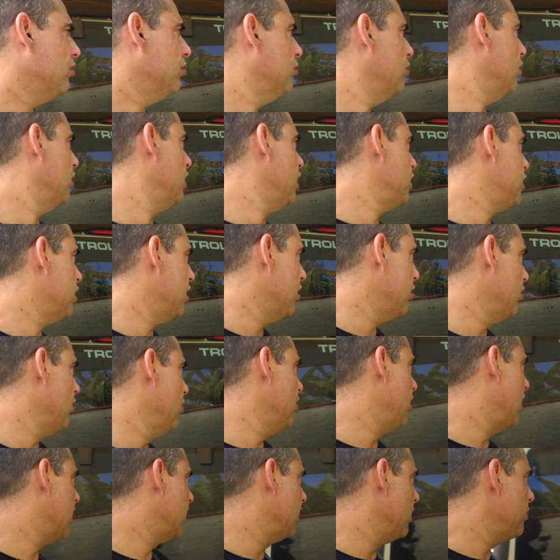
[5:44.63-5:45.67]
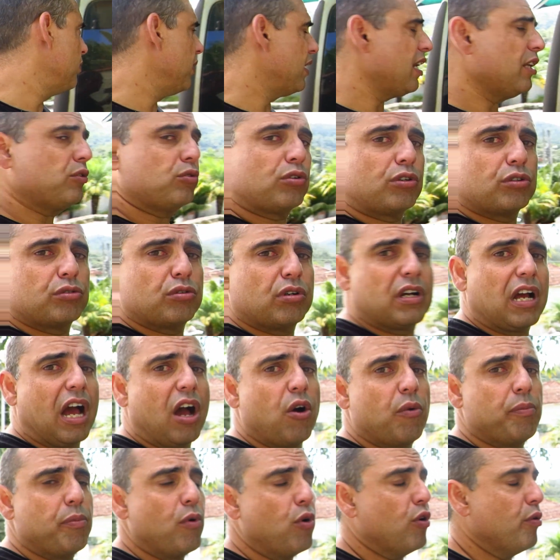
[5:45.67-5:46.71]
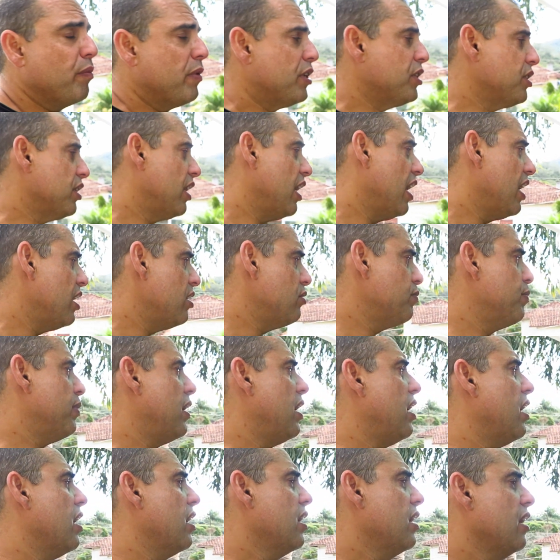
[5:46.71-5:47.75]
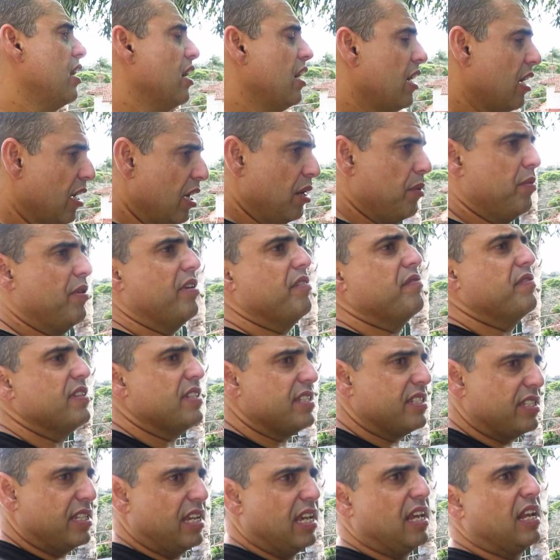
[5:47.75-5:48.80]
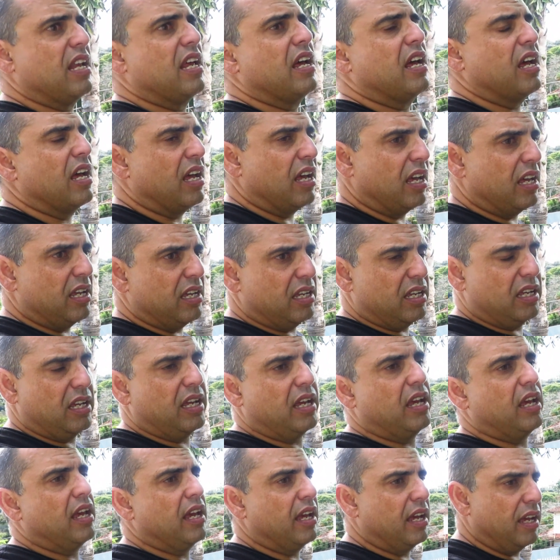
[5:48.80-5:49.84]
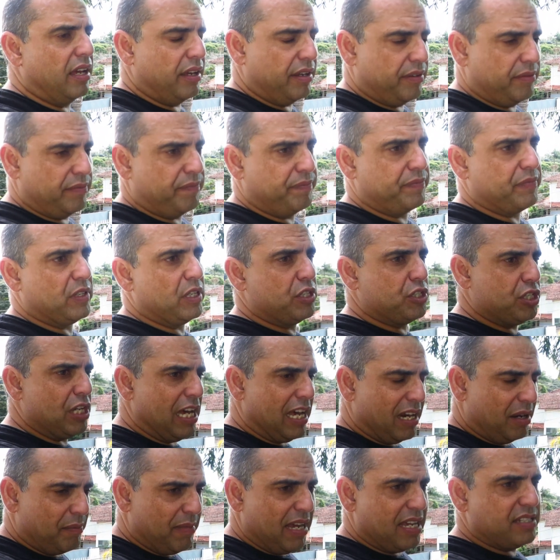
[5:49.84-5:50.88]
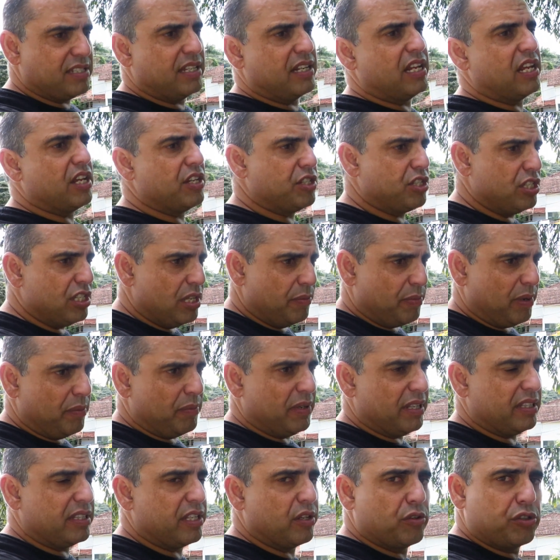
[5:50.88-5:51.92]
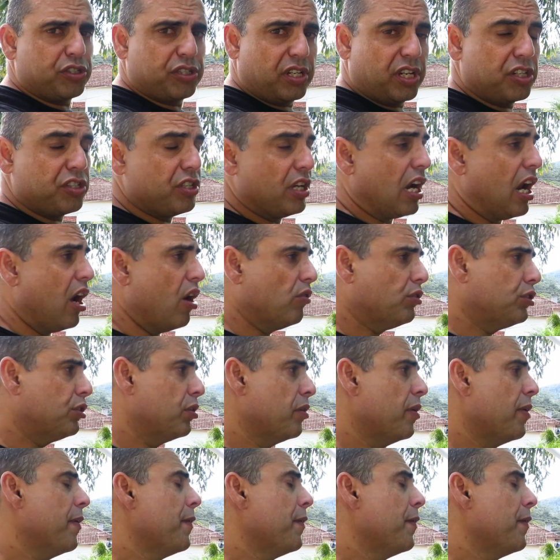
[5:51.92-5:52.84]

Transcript: Estou deixando a temperatura do carro um pouco mais quente para ver se ela é, gera mais energia para manter os 3 graus,